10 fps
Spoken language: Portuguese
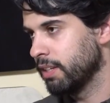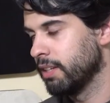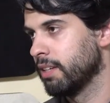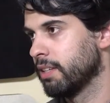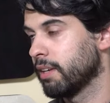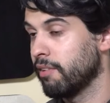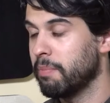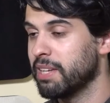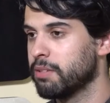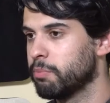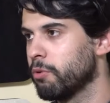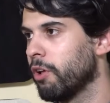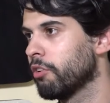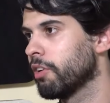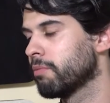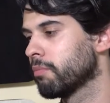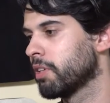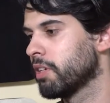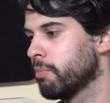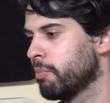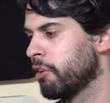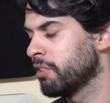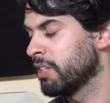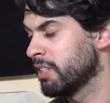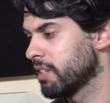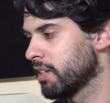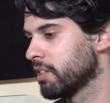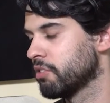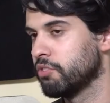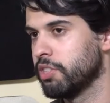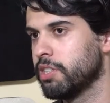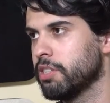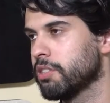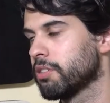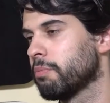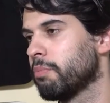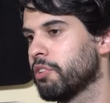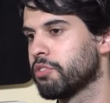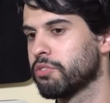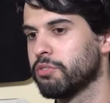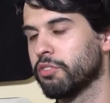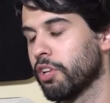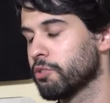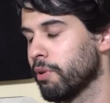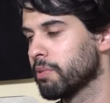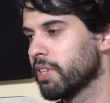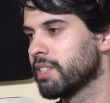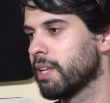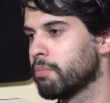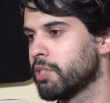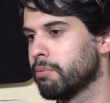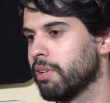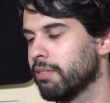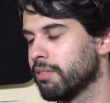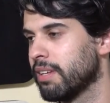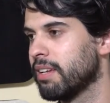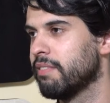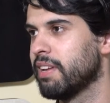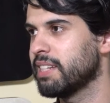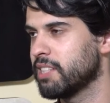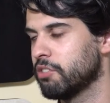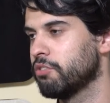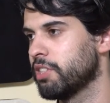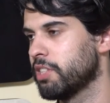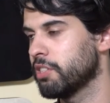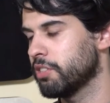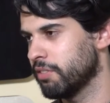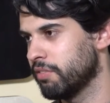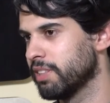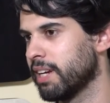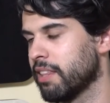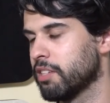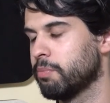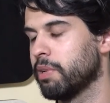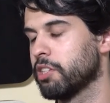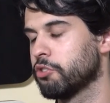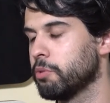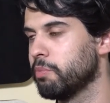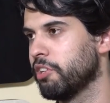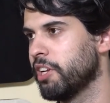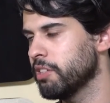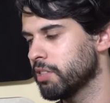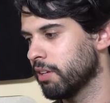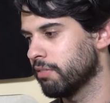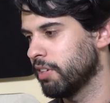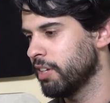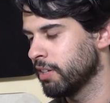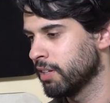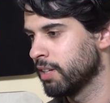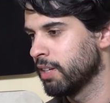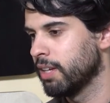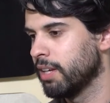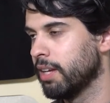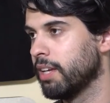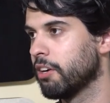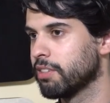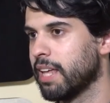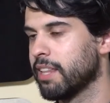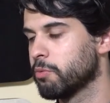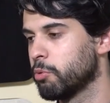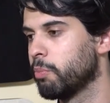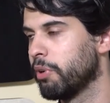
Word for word: E também passa por um algoritmo que prioritiza as notícias por isso, no nosso website é possível ver essas notícias filtradas pelas oito minorias que referi e ordenadas por